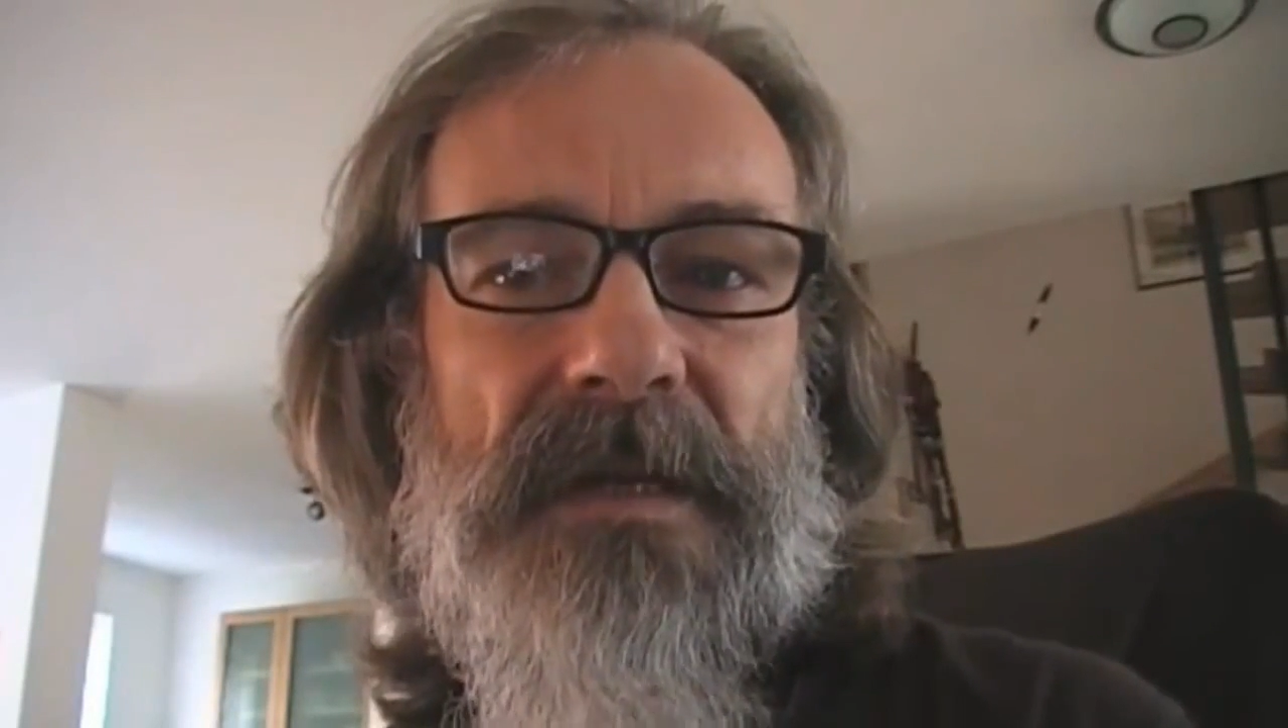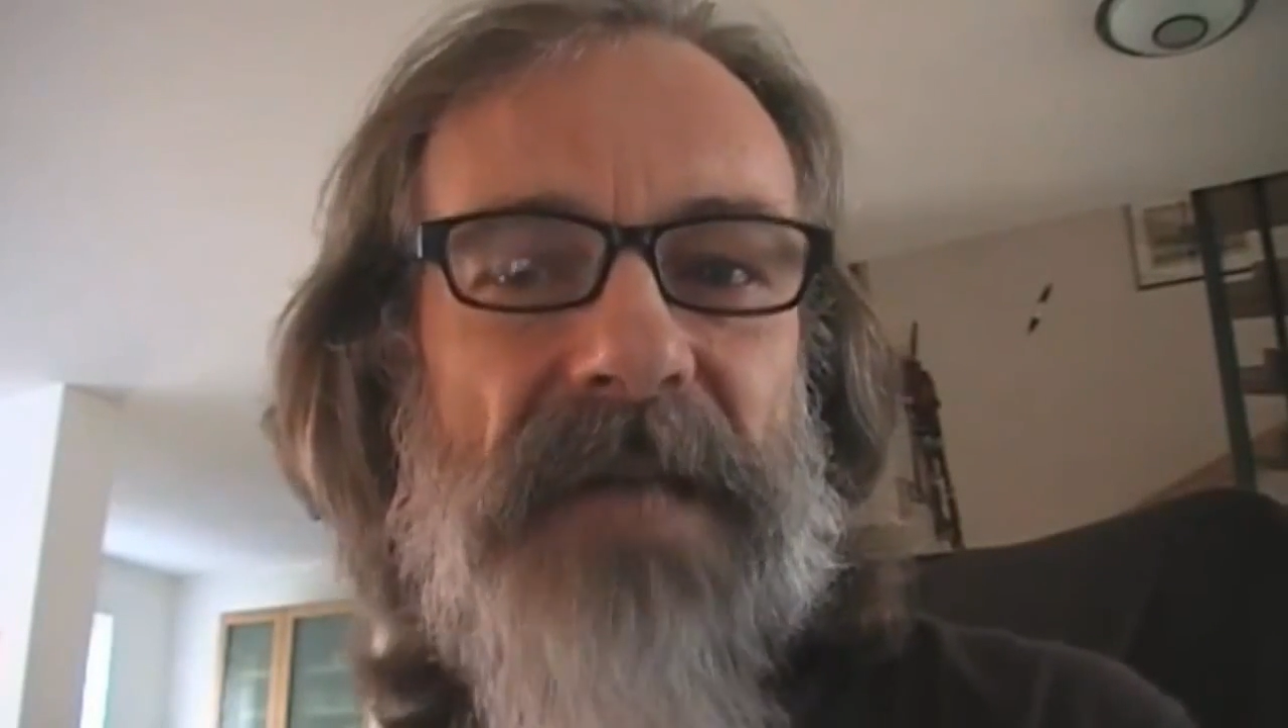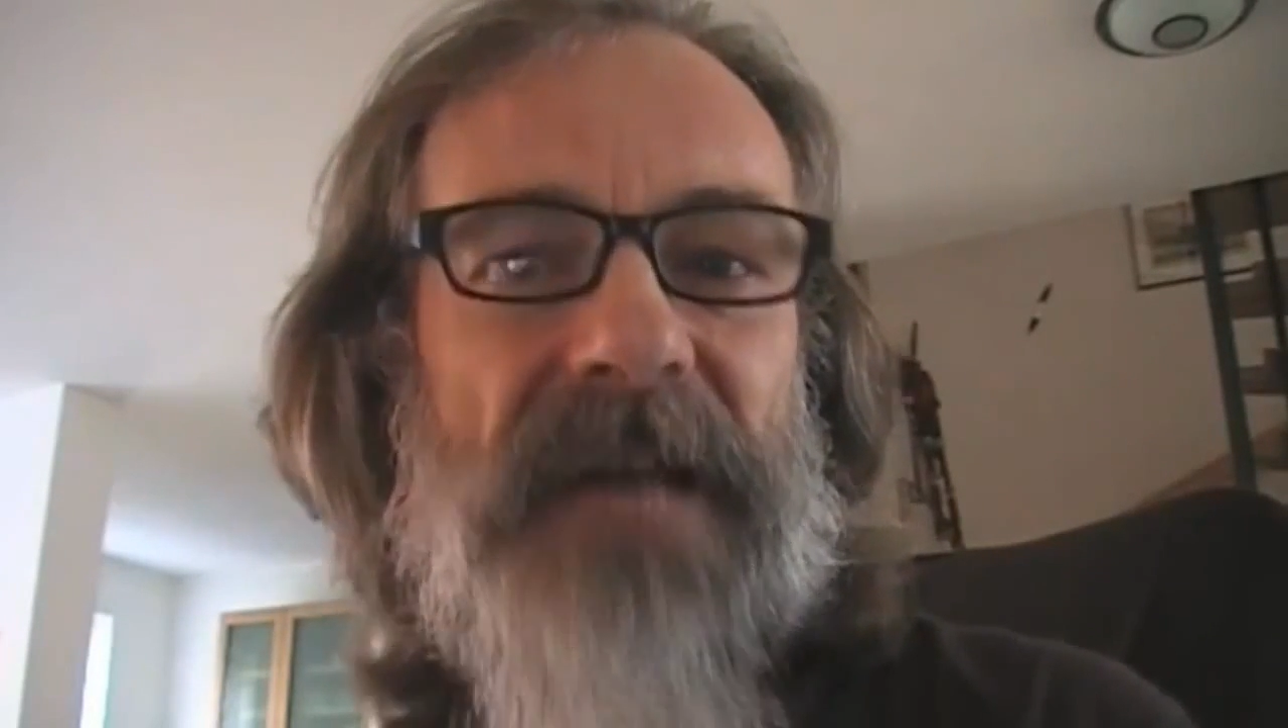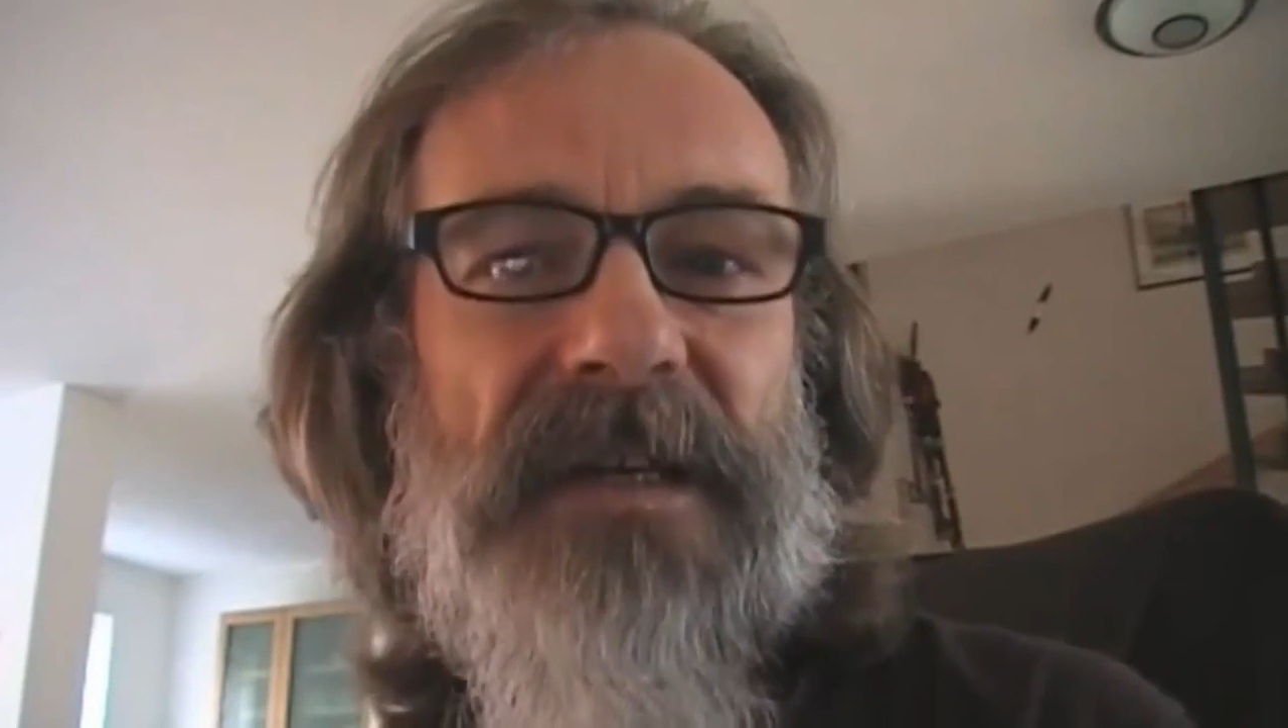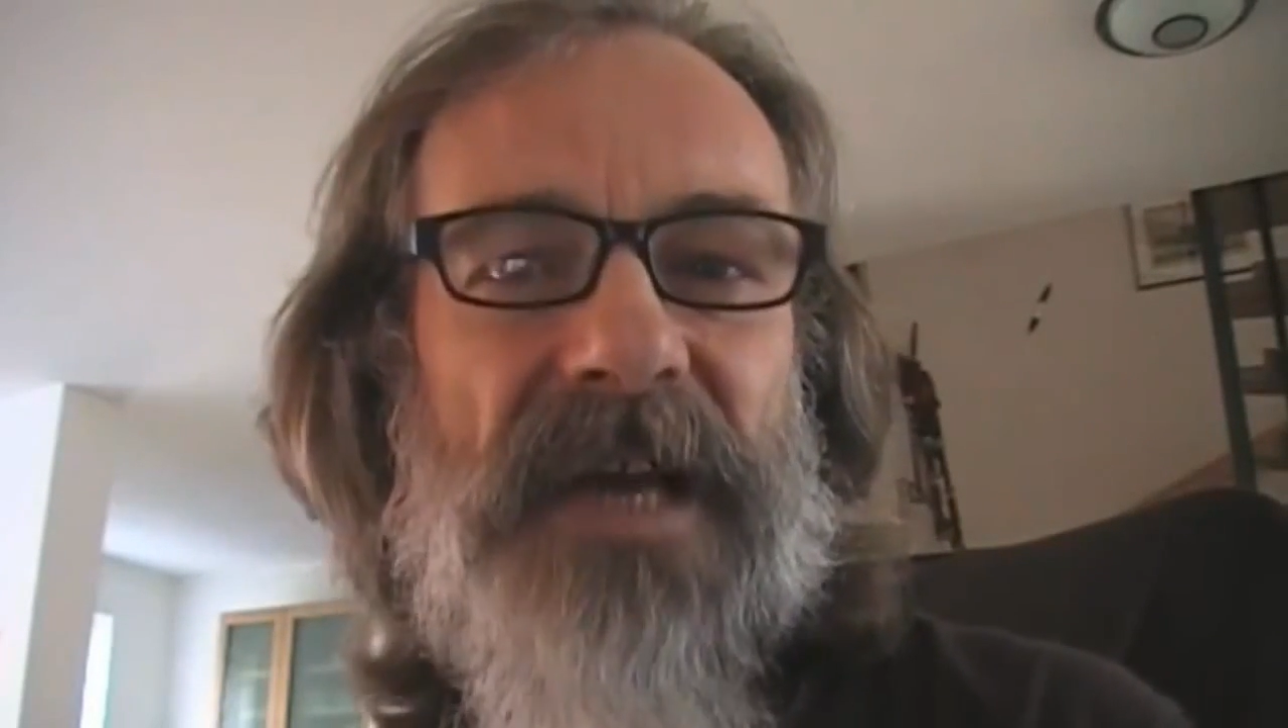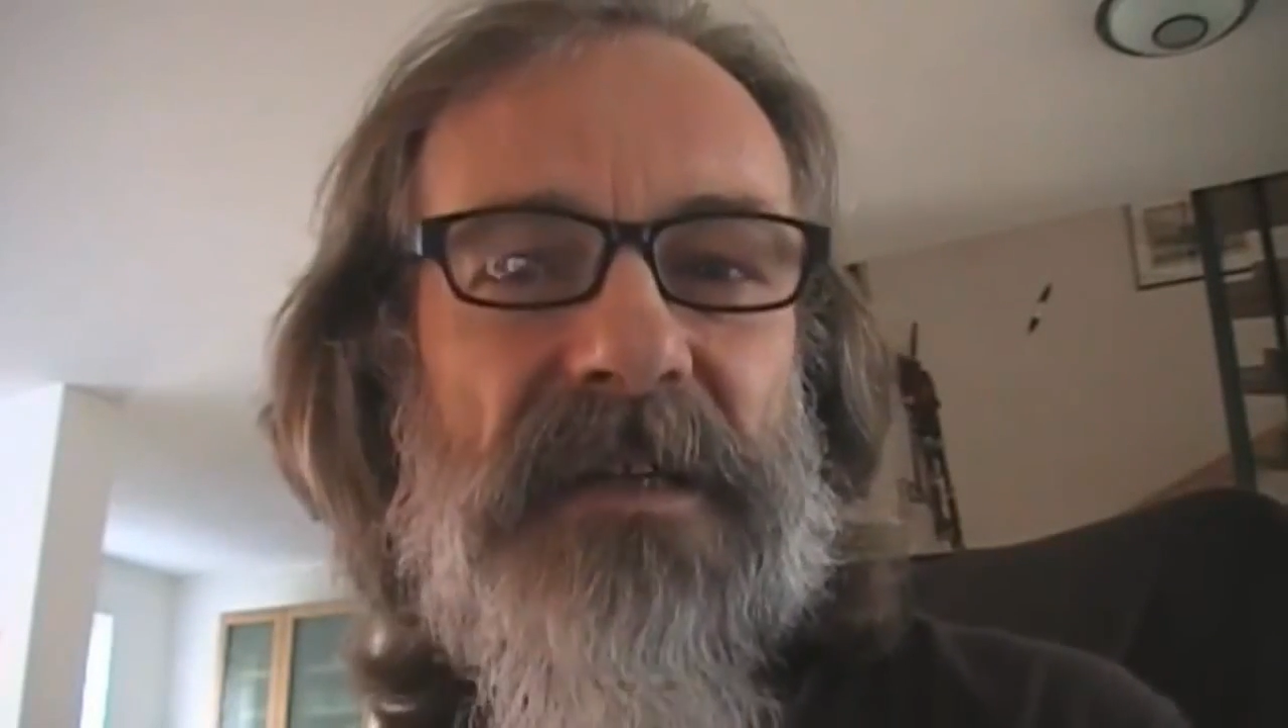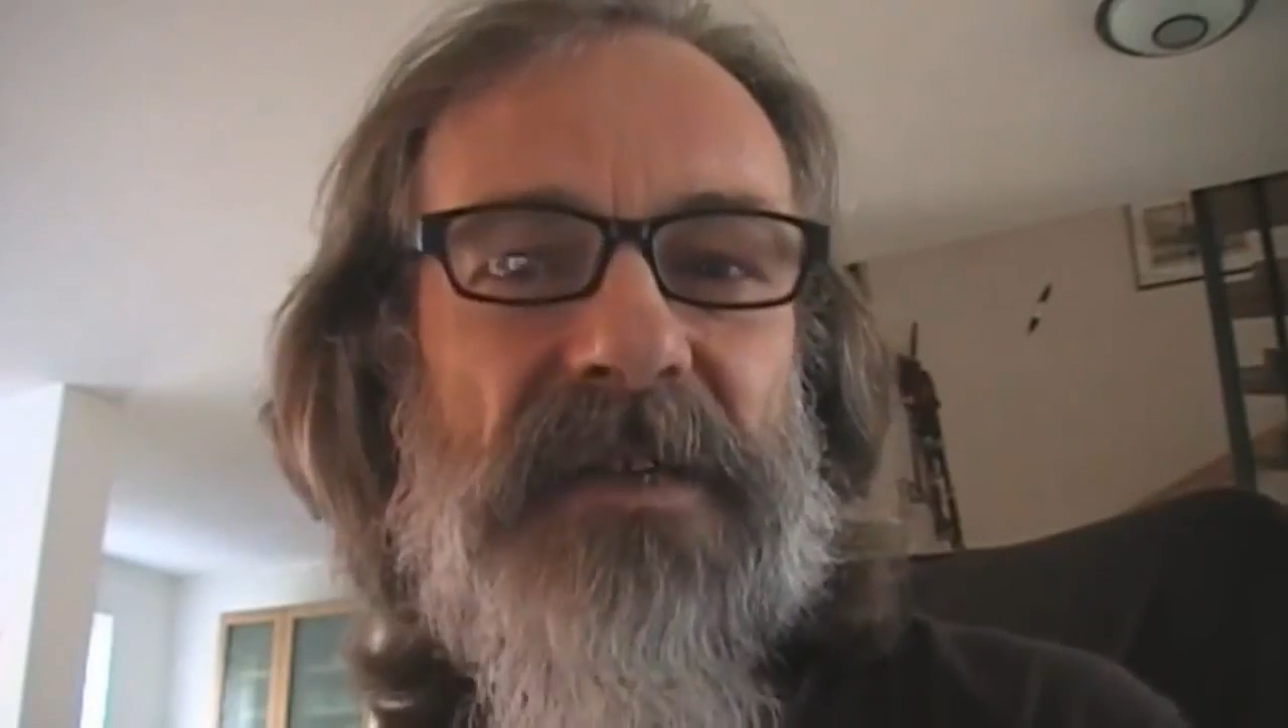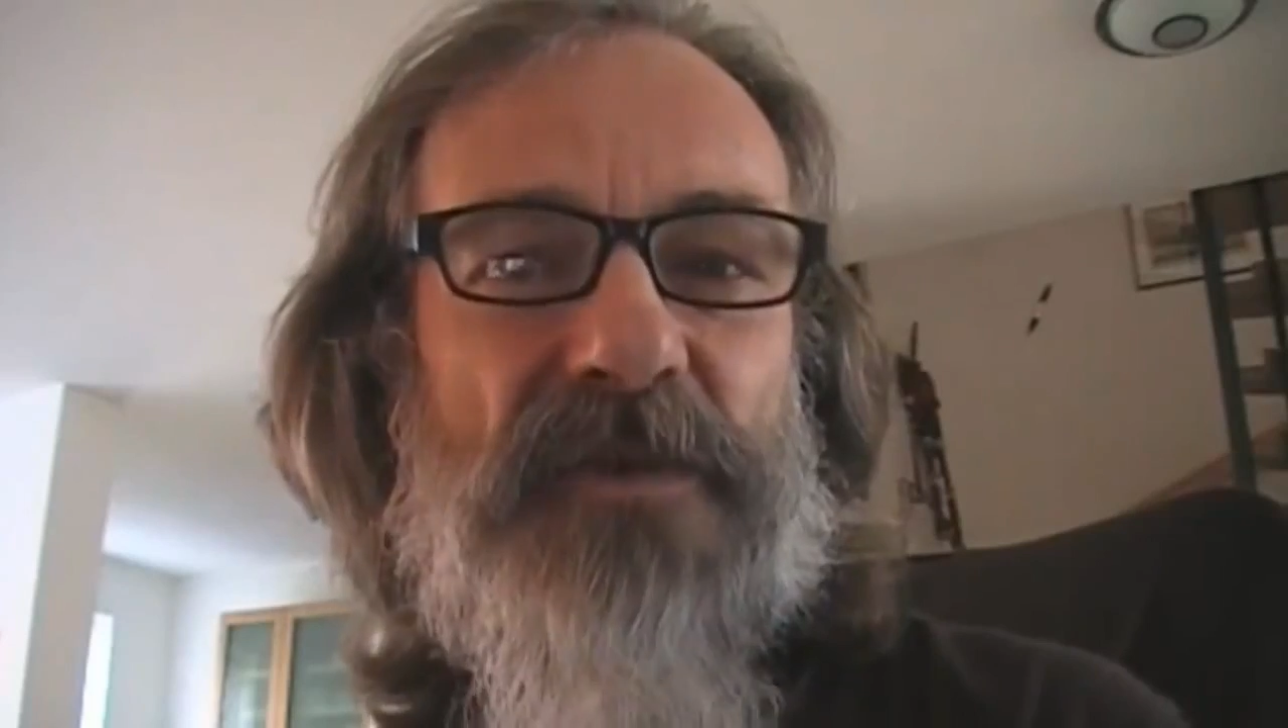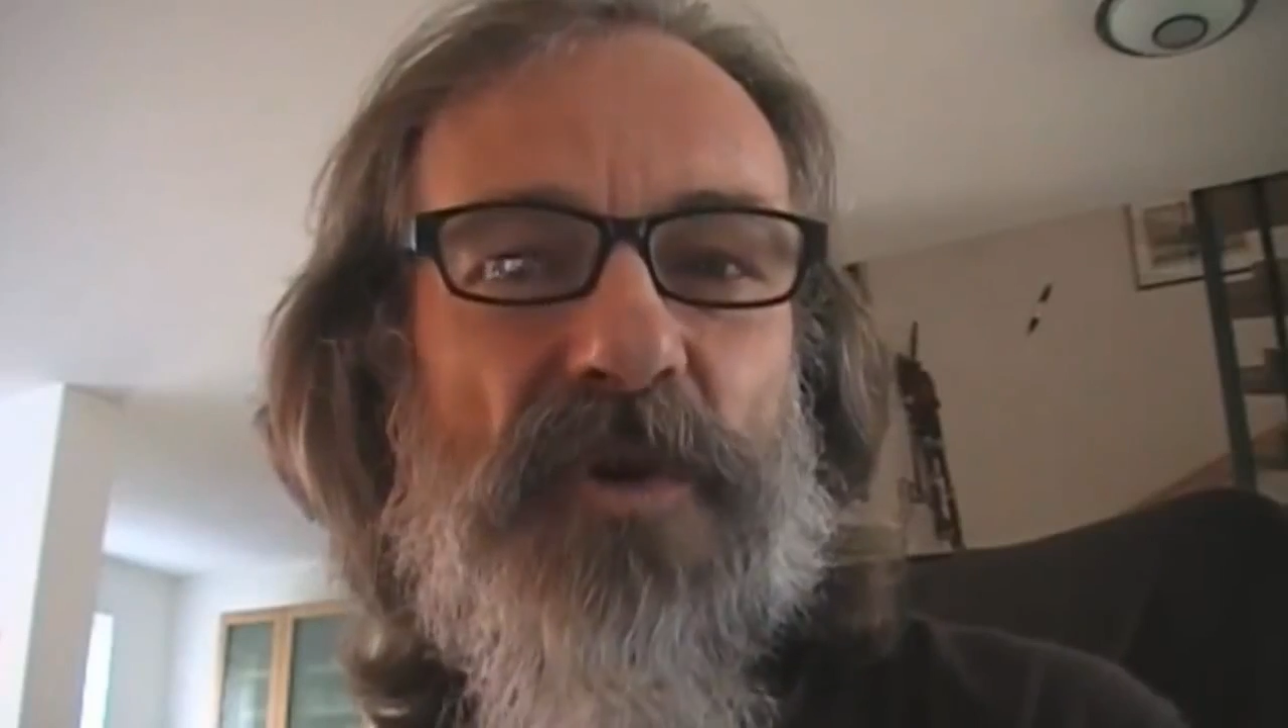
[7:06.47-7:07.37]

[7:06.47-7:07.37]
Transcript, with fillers: тогда можно